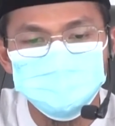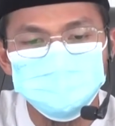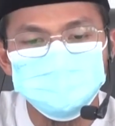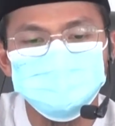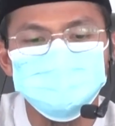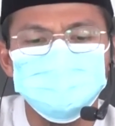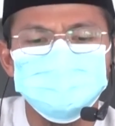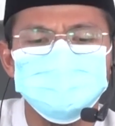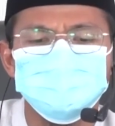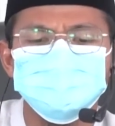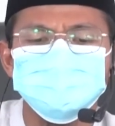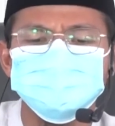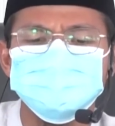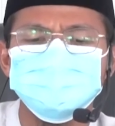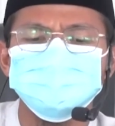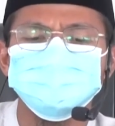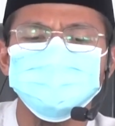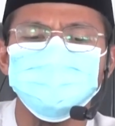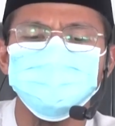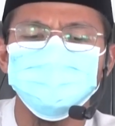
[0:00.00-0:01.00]
Mereka
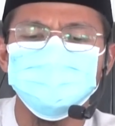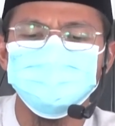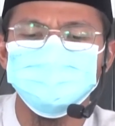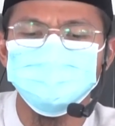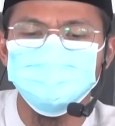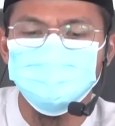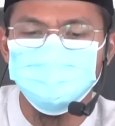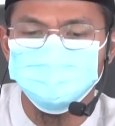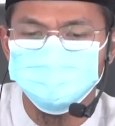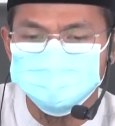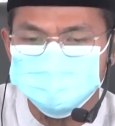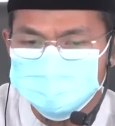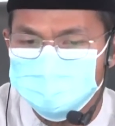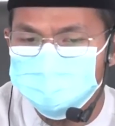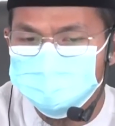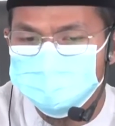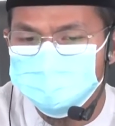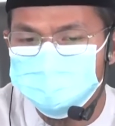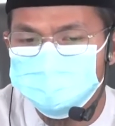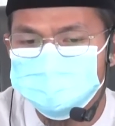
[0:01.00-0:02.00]
ditimpa oleh
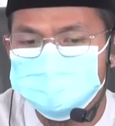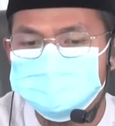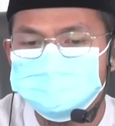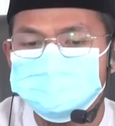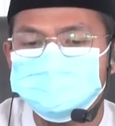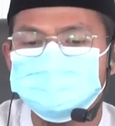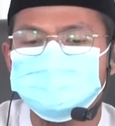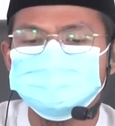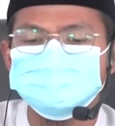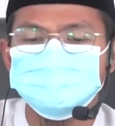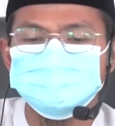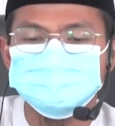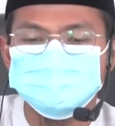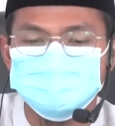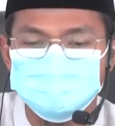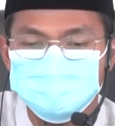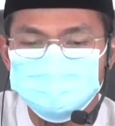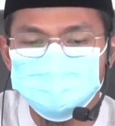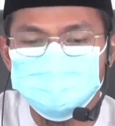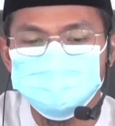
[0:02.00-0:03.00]
malapetaka,
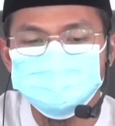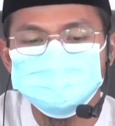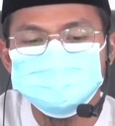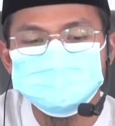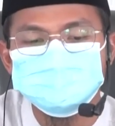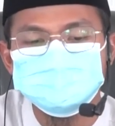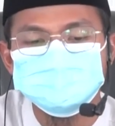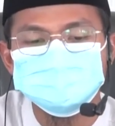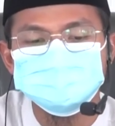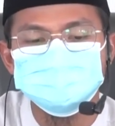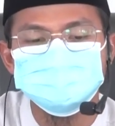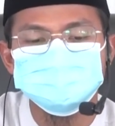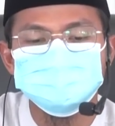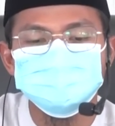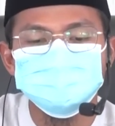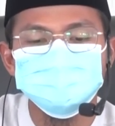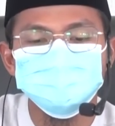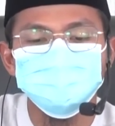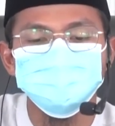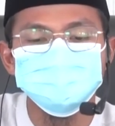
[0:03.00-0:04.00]
kesengsaraan
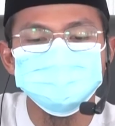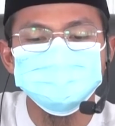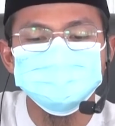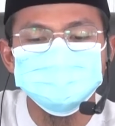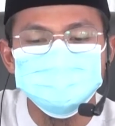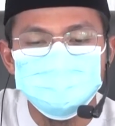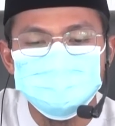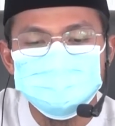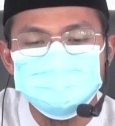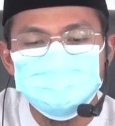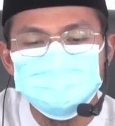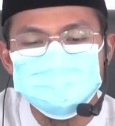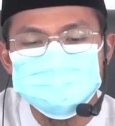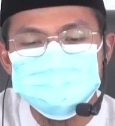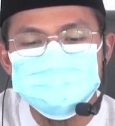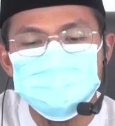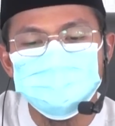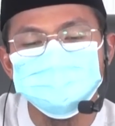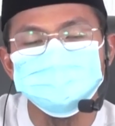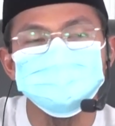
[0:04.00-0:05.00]
serta digoncangkan
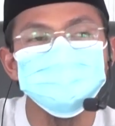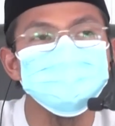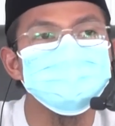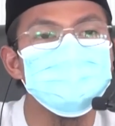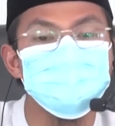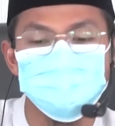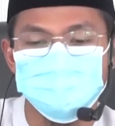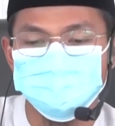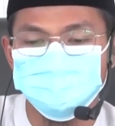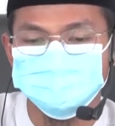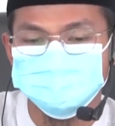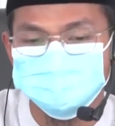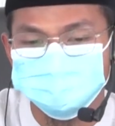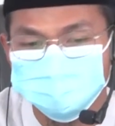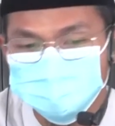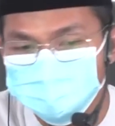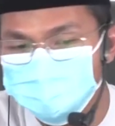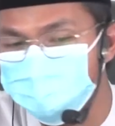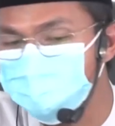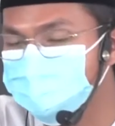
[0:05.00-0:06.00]
dengan berbagai macam
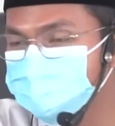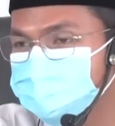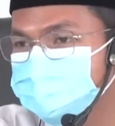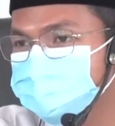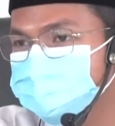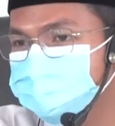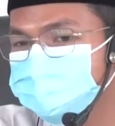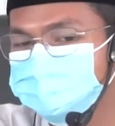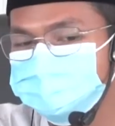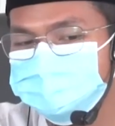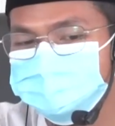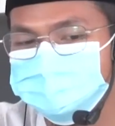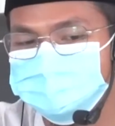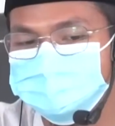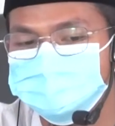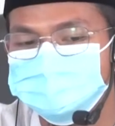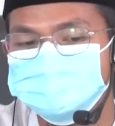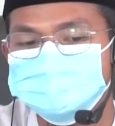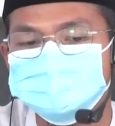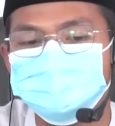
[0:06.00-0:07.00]
cobaan.
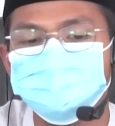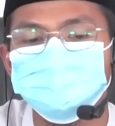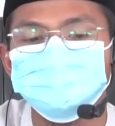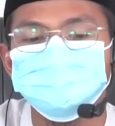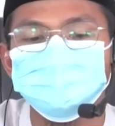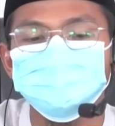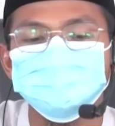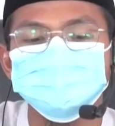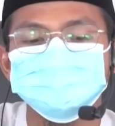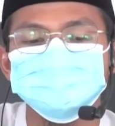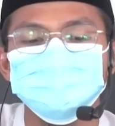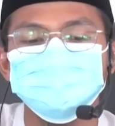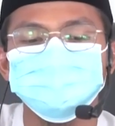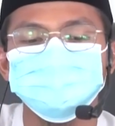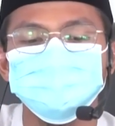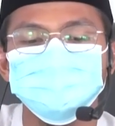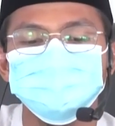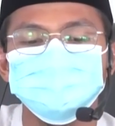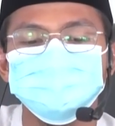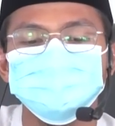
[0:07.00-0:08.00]

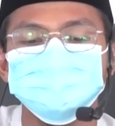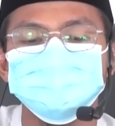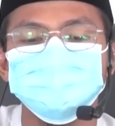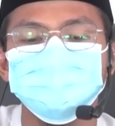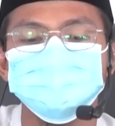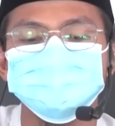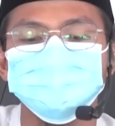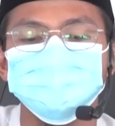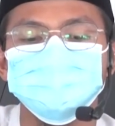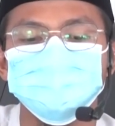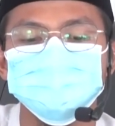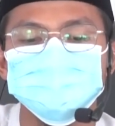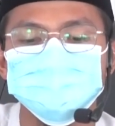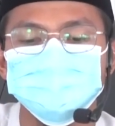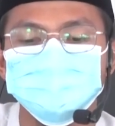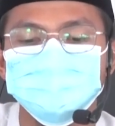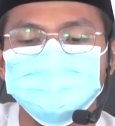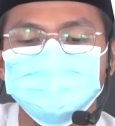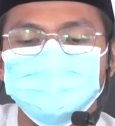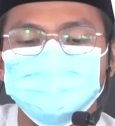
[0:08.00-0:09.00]
Sampai-sampai berkata
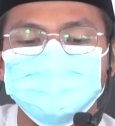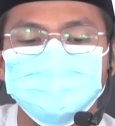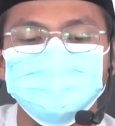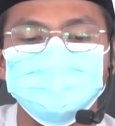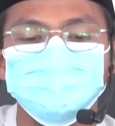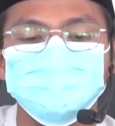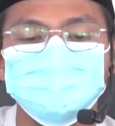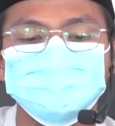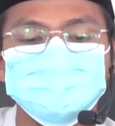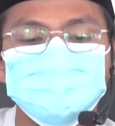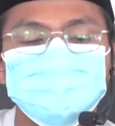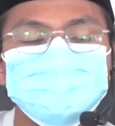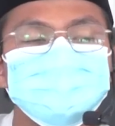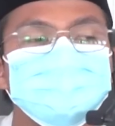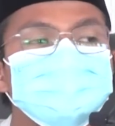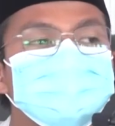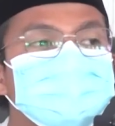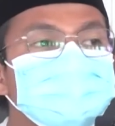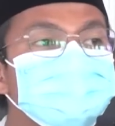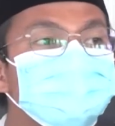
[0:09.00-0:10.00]
Rasul dan orang-orang yang
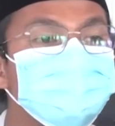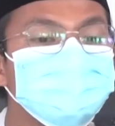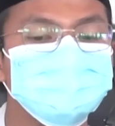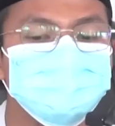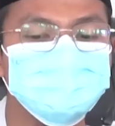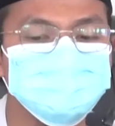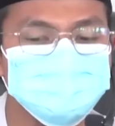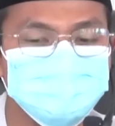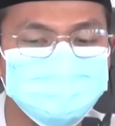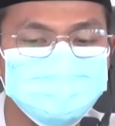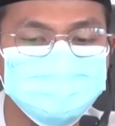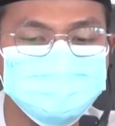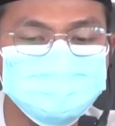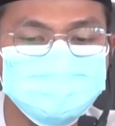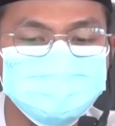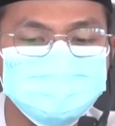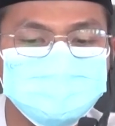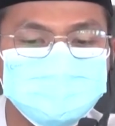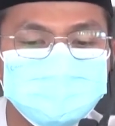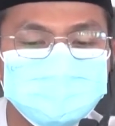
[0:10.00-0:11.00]
beriman
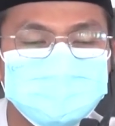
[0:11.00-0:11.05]
bersamanya,